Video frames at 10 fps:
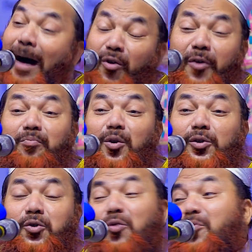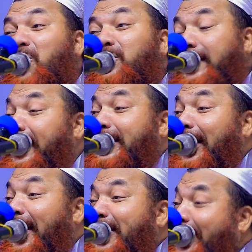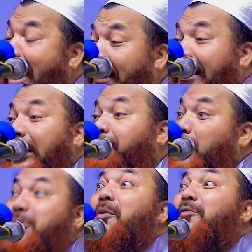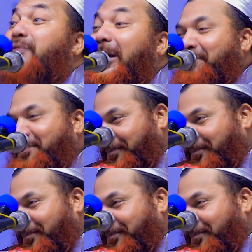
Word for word: আমর ইবনুল জমো তিনি ছিলেন শারীরিক প্রতিবন্ধী